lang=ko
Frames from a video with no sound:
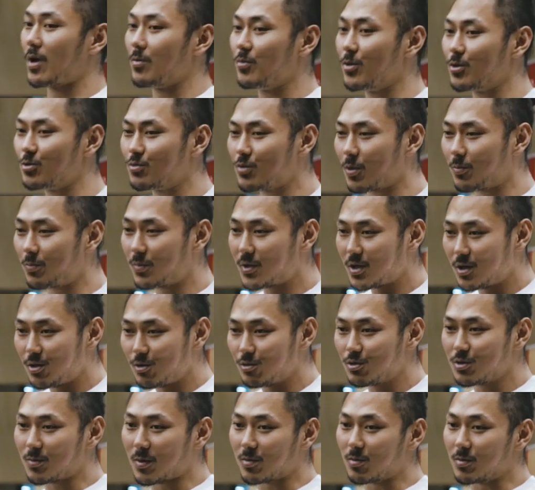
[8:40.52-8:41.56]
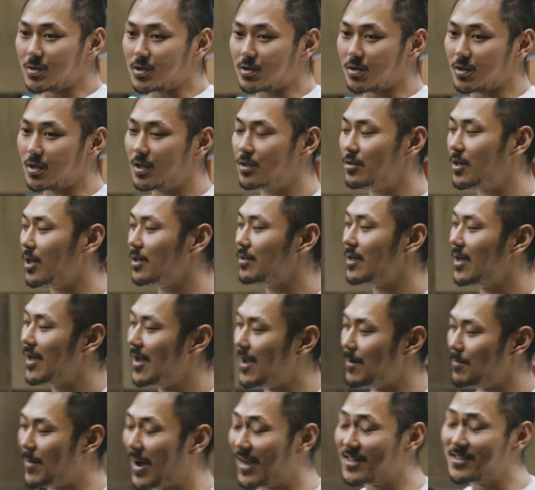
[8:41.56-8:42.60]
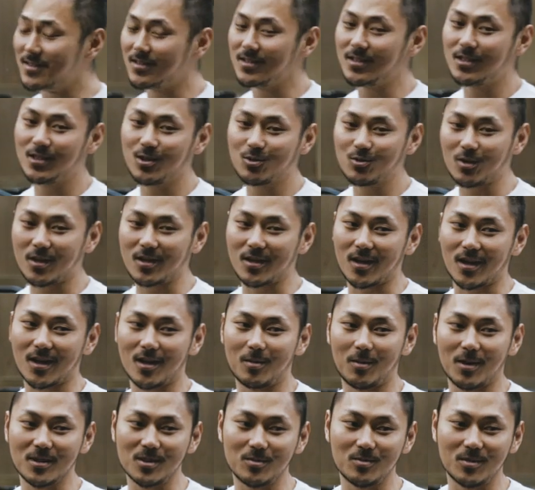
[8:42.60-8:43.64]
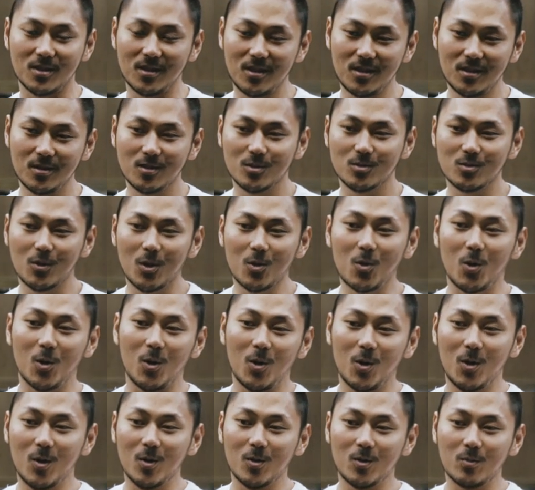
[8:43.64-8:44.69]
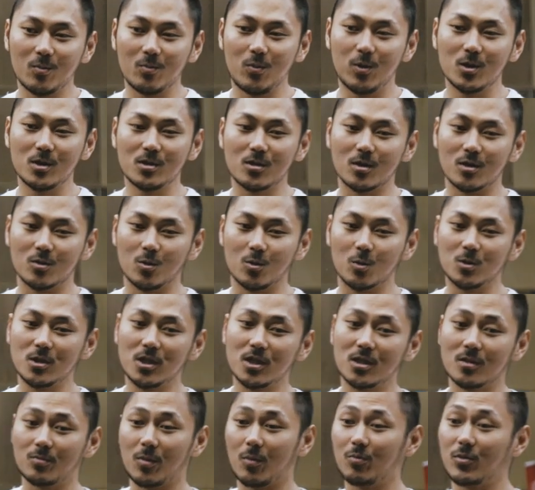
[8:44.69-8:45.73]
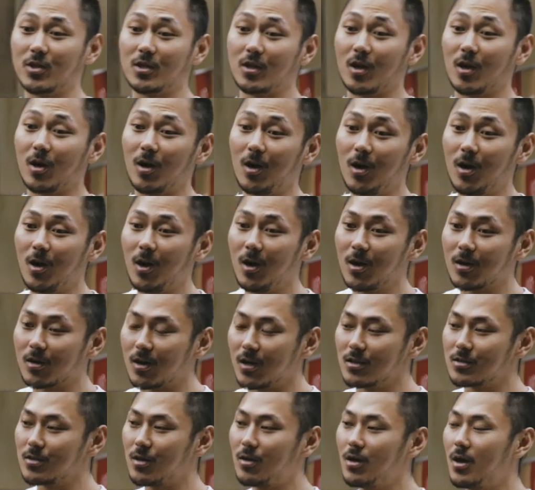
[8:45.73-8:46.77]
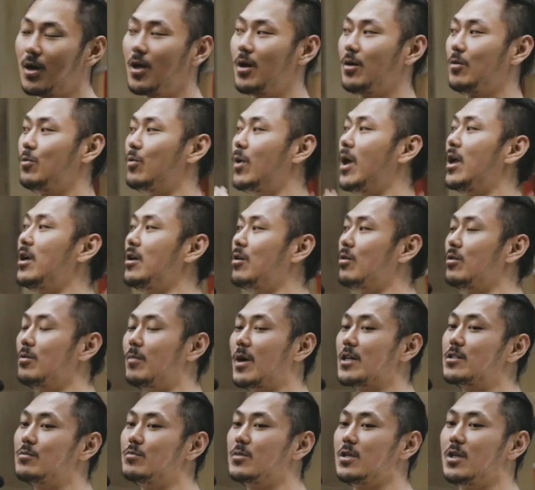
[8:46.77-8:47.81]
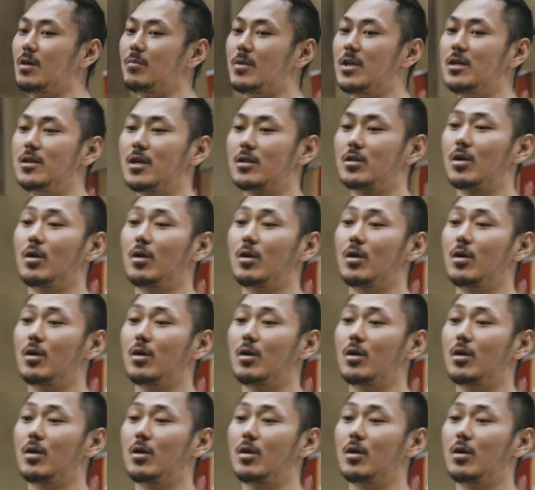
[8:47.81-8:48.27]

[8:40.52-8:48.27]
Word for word: 광배를 좀 더 키우는 방법이 있죠. 이때 많이 실수하는 게 아까 말씀드린 쇄골, 포지션을 놓치는 법들이에요. 그래서 왜 이걸 말씀드리냐면 이게